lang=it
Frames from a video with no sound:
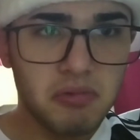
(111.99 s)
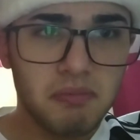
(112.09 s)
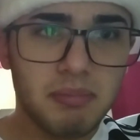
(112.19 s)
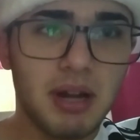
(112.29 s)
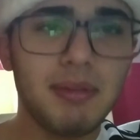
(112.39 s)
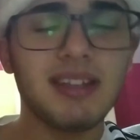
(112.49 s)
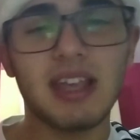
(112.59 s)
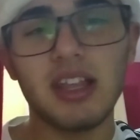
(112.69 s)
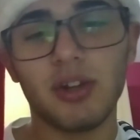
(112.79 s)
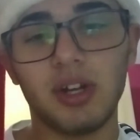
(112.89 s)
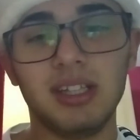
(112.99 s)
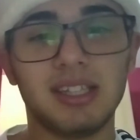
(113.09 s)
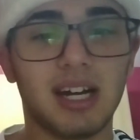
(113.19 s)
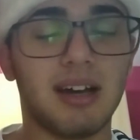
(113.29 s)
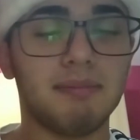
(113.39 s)
Per me segnano
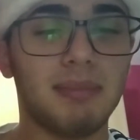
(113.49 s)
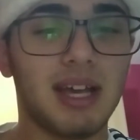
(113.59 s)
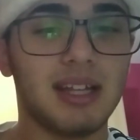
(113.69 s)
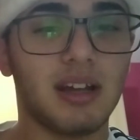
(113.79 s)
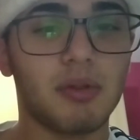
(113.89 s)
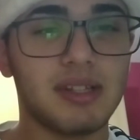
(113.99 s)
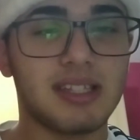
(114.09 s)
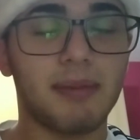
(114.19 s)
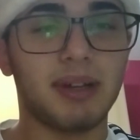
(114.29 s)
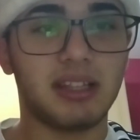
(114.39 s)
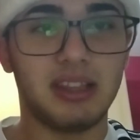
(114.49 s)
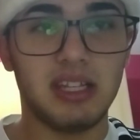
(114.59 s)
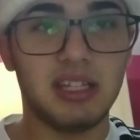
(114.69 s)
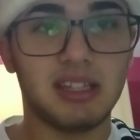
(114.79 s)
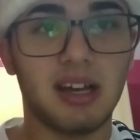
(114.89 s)
entrambe da questa
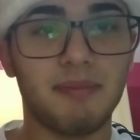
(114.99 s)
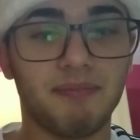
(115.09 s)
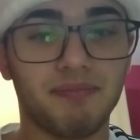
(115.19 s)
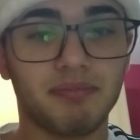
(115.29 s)
partita.